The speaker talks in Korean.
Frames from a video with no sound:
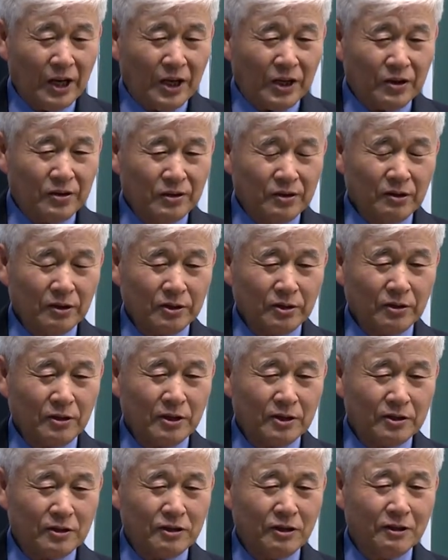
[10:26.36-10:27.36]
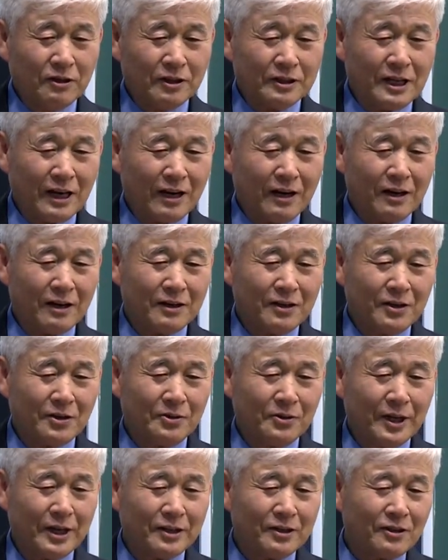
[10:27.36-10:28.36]
그것을 저장하기
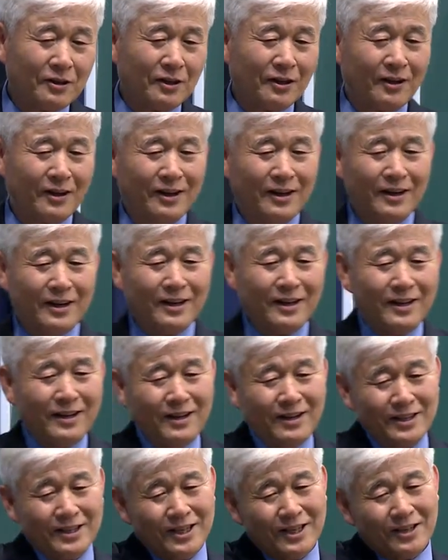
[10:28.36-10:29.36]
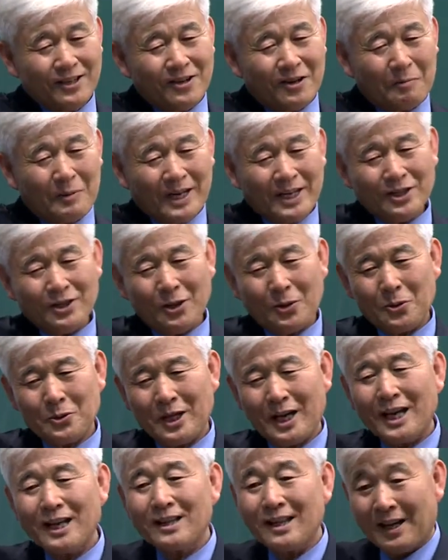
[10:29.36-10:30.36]
위해서 신경망이 새로
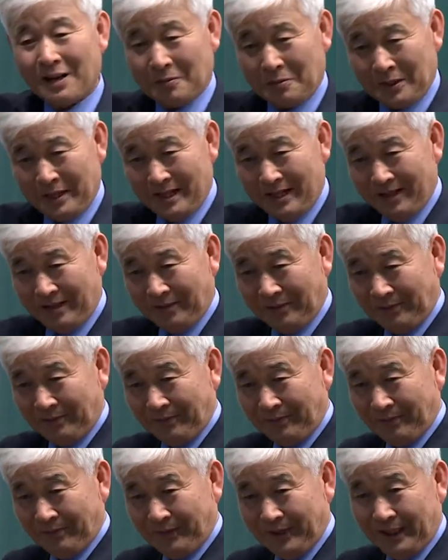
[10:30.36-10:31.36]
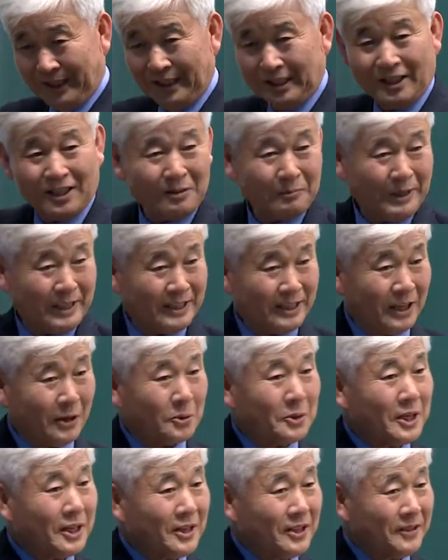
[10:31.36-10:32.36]
생긴다 말이에요. 신경망이 새로
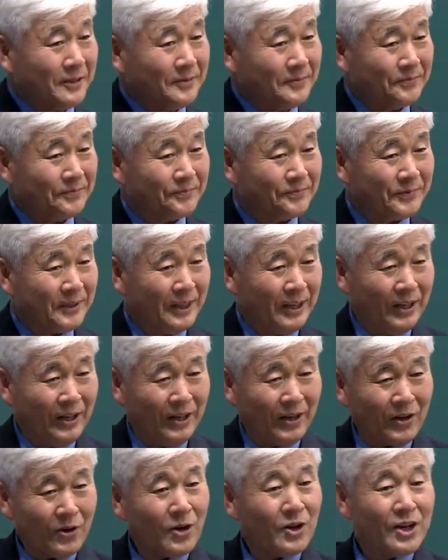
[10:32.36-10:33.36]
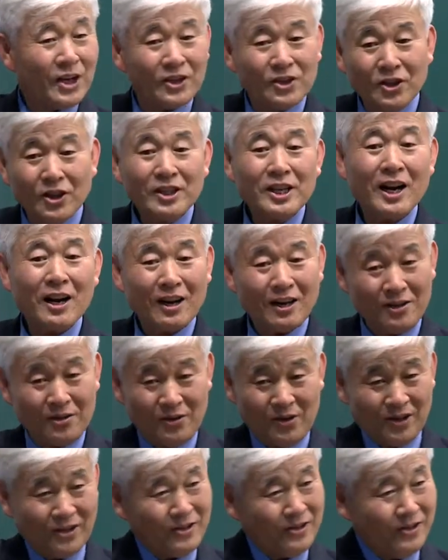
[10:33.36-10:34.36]
생겨. 거기에 저장하기
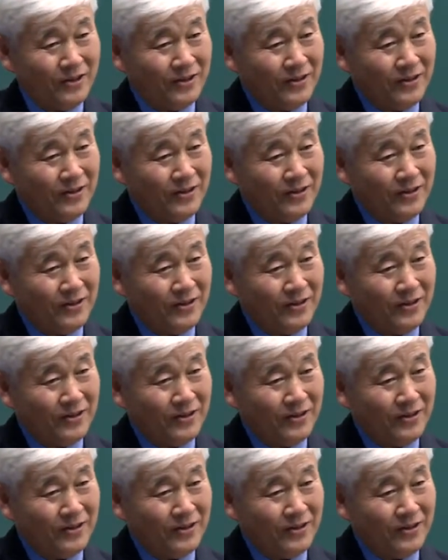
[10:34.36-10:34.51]
위해서.